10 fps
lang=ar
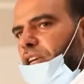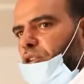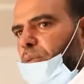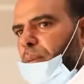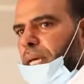زي
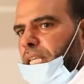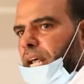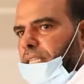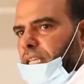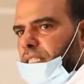حبيبات
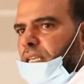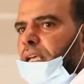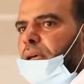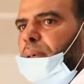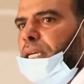العدس
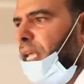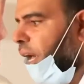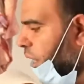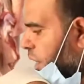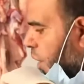
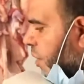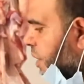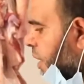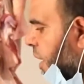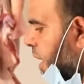بيضاء اللون
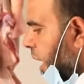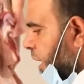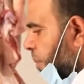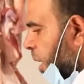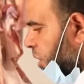
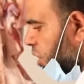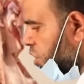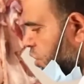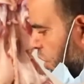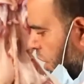هذا مرض
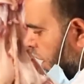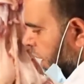السل